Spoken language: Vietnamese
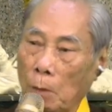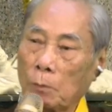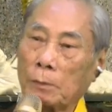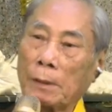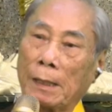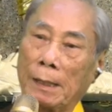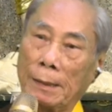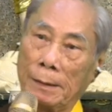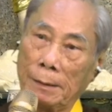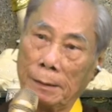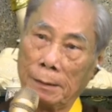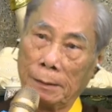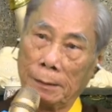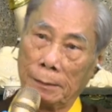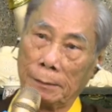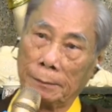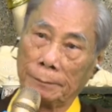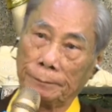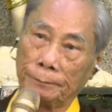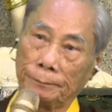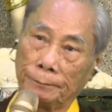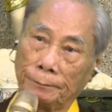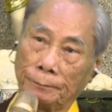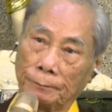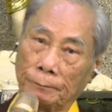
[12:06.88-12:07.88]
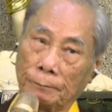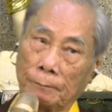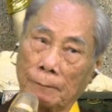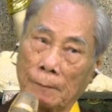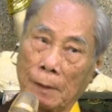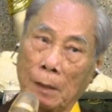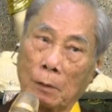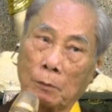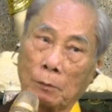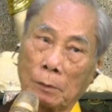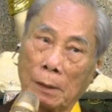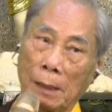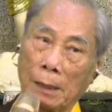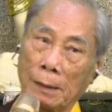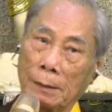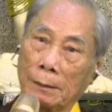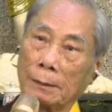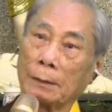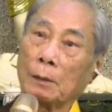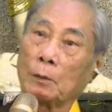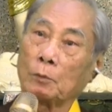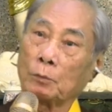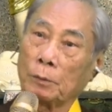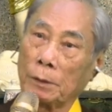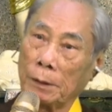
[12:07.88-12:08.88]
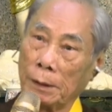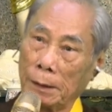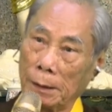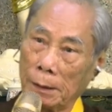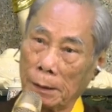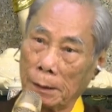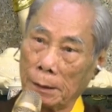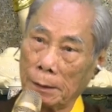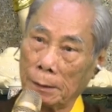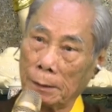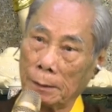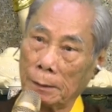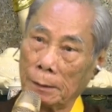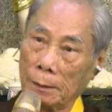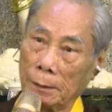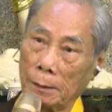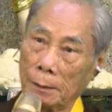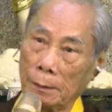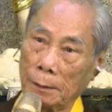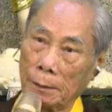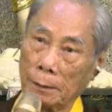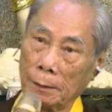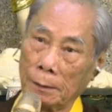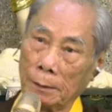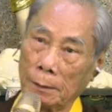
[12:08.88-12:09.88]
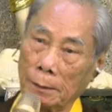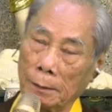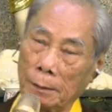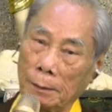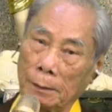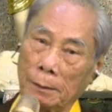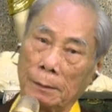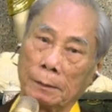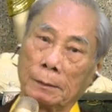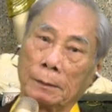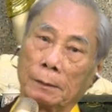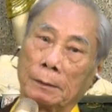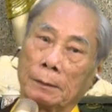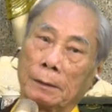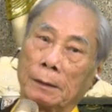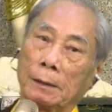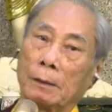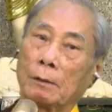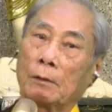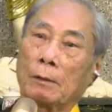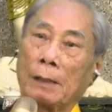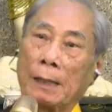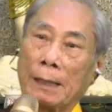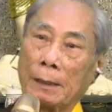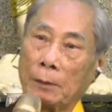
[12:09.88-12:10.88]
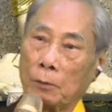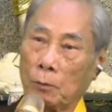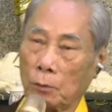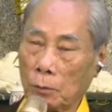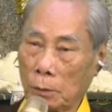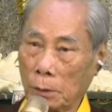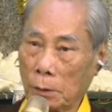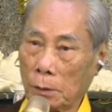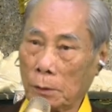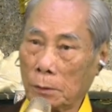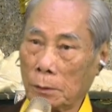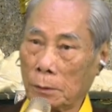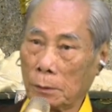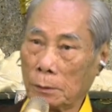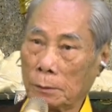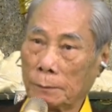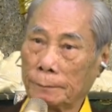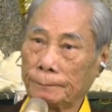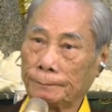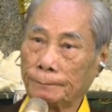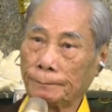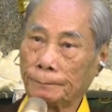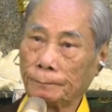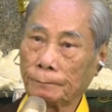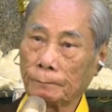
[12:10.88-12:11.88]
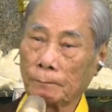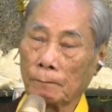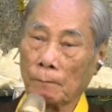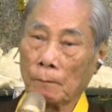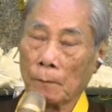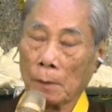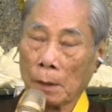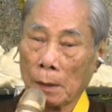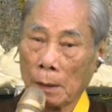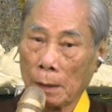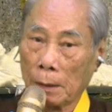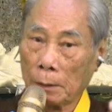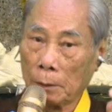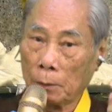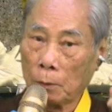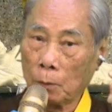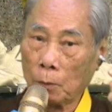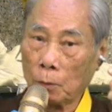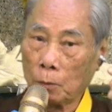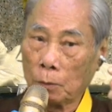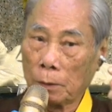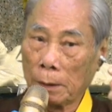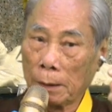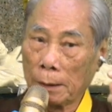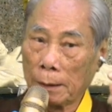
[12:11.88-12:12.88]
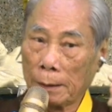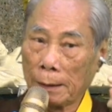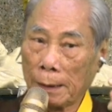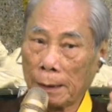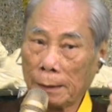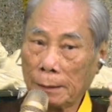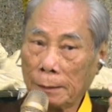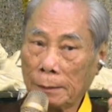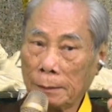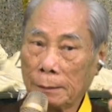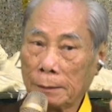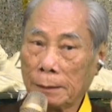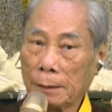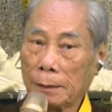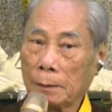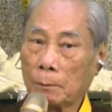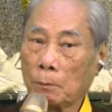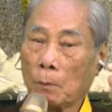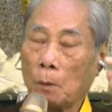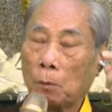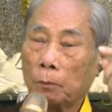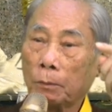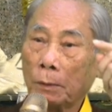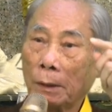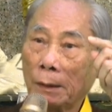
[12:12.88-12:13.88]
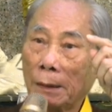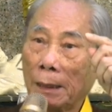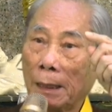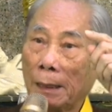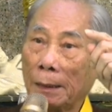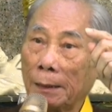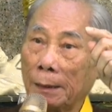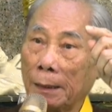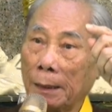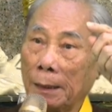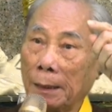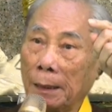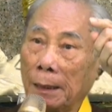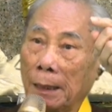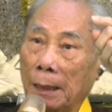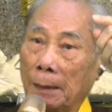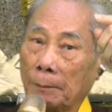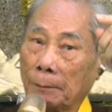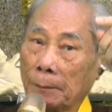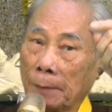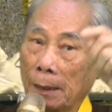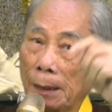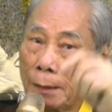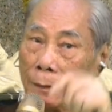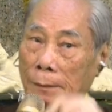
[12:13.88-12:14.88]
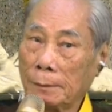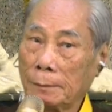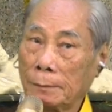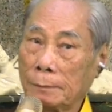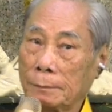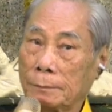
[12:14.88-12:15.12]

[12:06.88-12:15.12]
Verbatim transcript: thánh, đạo thần, đạo tiên thì nó có 2 con đường. Anh tu thành thánh thì mục đích anh để làm thánh,